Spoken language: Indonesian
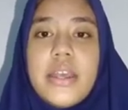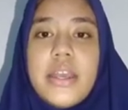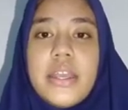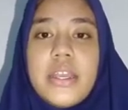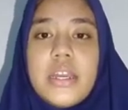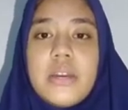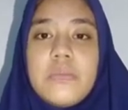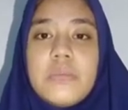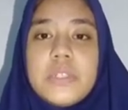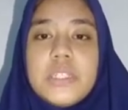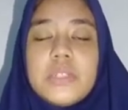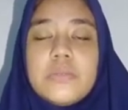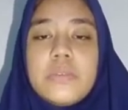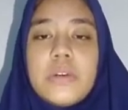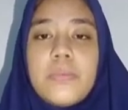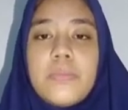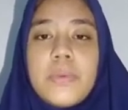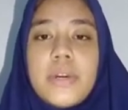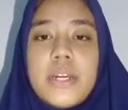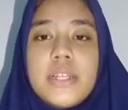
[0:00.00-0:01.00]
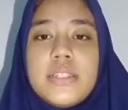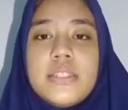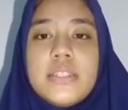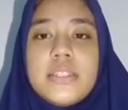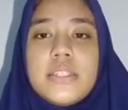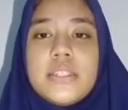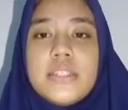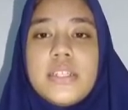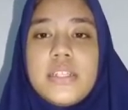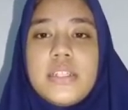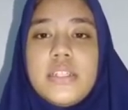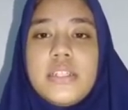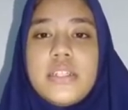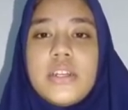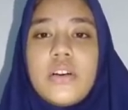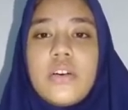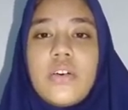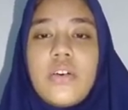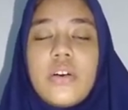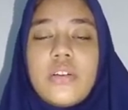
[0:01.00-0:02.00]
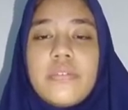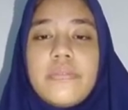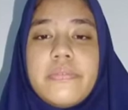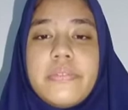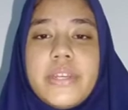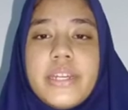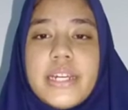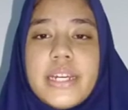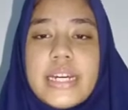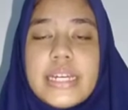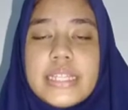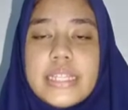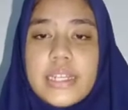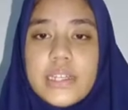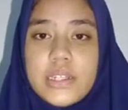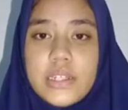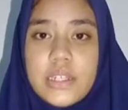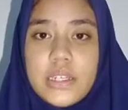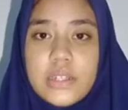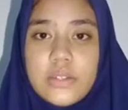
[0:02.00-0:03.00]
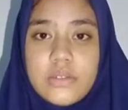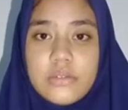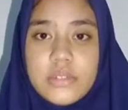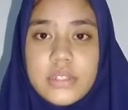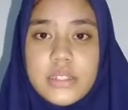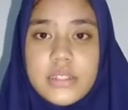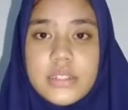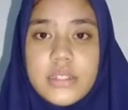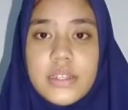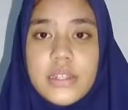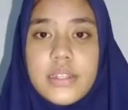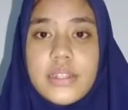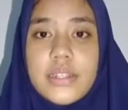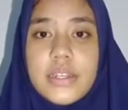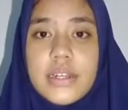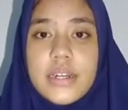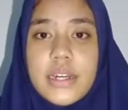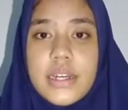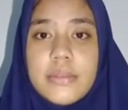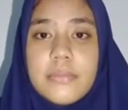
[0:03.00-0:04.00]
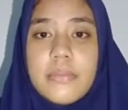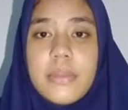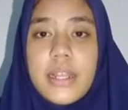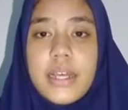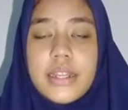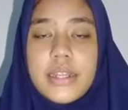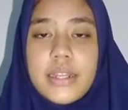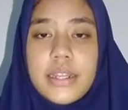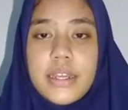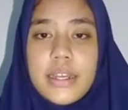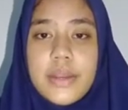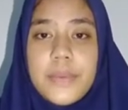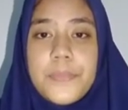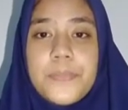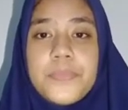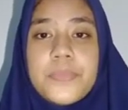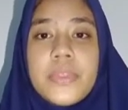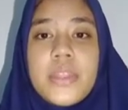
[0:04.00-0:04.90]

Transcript: yang menyebabkan terjadinya konflik antara Indonesia dengan Belanda